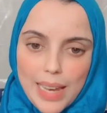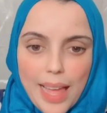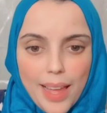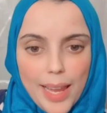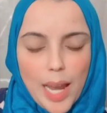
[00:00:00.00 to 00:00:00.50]

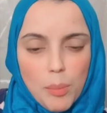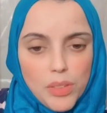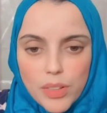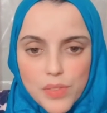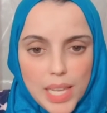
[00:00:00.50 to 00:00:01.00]
لا هي اللي
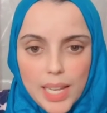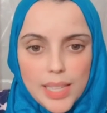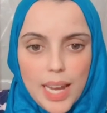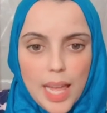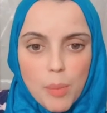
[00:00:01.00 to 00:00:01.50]
عملت في نفسها
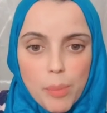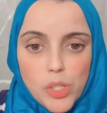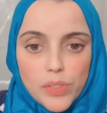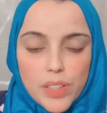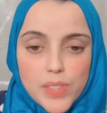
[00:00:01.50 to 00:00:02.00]
كده لا هي ما
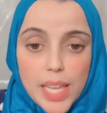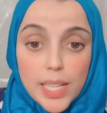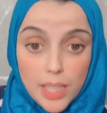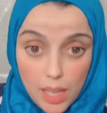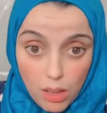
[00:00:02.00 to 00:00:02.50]
عملتش في نفسها
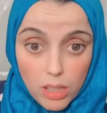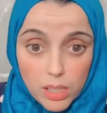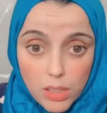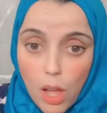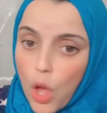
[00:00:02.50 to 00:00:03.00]
كده هي
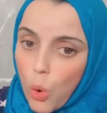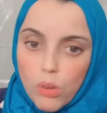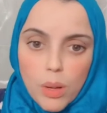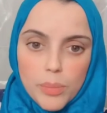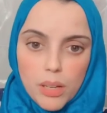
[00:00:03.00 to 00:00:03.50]
غلطت اه
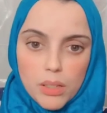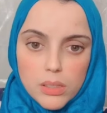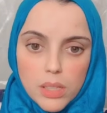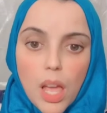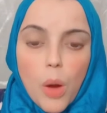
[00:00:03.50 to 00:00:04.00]
كلنا بنغلط